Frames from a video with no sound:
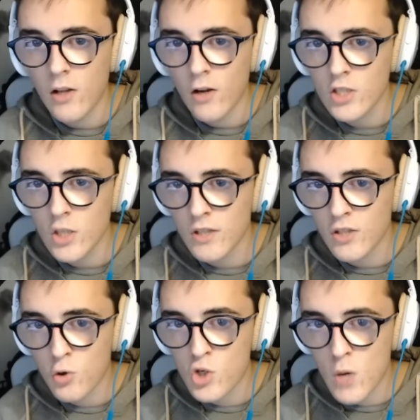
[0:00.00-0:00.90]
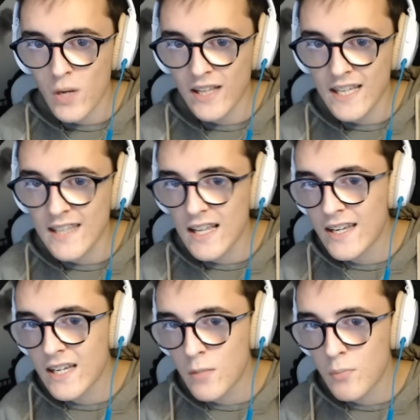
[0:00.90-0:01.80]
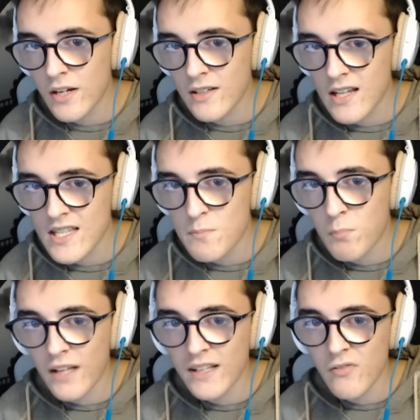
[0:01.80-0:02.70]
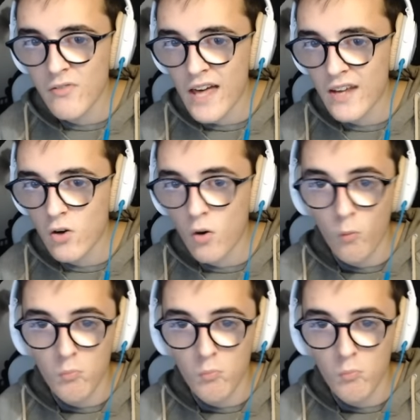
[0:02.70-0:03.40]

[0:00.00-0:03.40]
cosa c'è qua dentro? C'è una testa di creeper, delle spade di ferro,